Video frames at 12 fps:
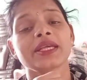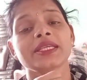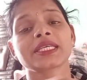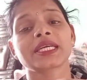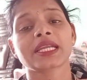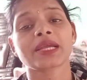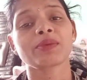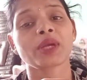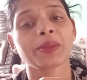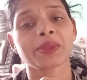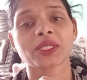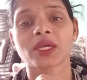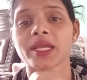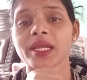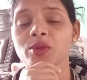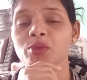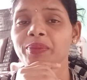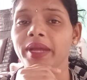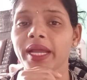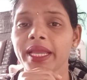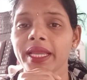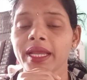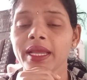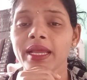ऐसे करके वो हिम्मत करके रूम में
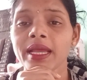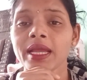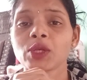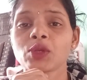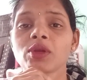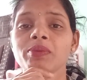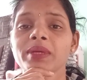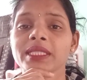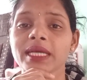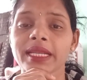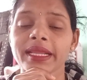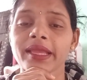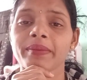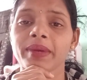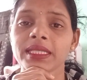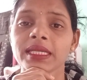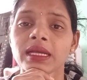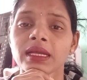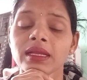आए डोर बंद करने के बाद